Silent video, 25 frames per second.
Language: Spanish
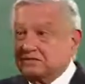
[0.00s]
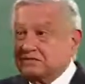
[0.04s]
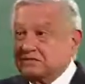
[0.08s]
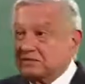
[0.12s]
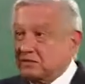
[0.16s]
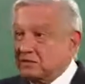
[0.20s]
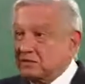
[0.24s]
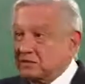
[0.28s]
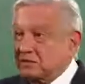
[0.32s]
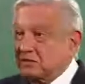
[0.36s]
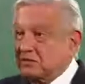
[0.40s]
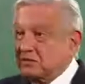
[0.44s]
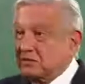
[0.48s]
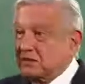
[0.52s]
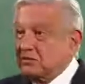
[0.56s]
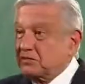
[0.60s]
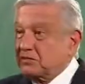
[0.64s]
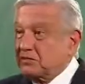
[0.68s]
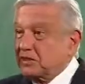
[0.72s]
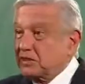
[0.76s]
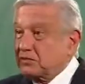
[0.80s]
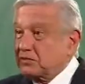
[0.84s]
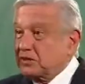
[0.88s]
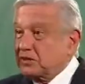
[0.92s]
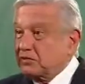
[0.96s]
Estamos
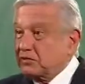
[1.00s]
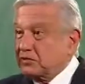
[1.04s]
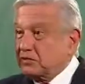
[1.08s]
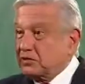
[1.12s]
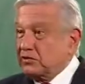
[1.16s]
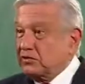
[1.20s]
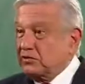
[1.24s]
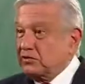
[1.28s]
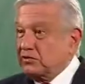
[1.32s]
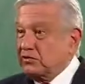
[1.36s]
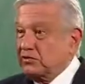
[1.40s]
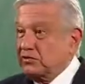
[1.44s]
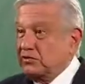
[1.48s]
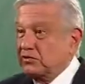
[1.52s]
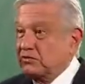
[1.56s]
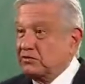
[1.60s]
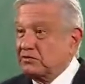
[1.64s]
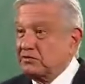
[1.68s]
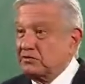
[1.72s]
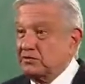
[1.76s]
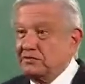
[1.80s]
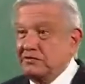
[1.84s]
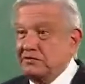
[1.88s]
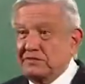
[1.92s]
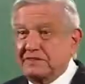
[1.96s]
hablando de abandonos
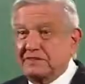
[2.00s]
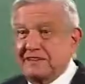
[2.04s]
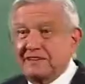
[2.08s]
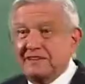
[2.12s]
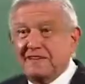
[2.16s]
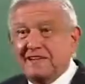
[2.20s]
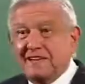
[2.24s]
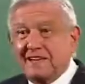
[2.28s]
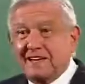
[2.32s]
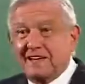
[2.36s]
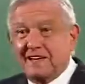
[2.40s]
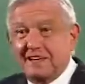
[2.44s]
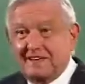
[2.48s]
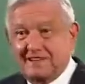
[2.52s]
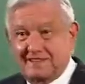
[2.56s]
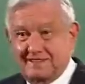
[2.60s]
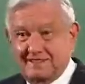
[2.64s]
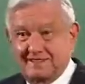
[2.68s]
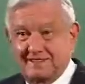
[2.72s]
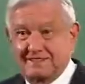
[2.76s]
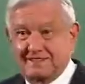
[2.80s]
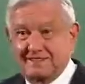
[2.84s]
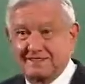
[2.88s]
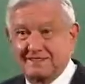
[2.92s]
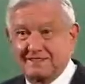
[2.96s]
de
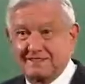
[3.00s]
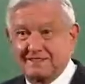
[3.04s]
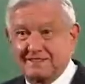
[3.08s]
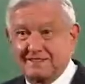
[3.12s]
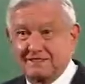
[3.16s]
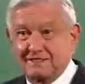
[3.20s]
décadas.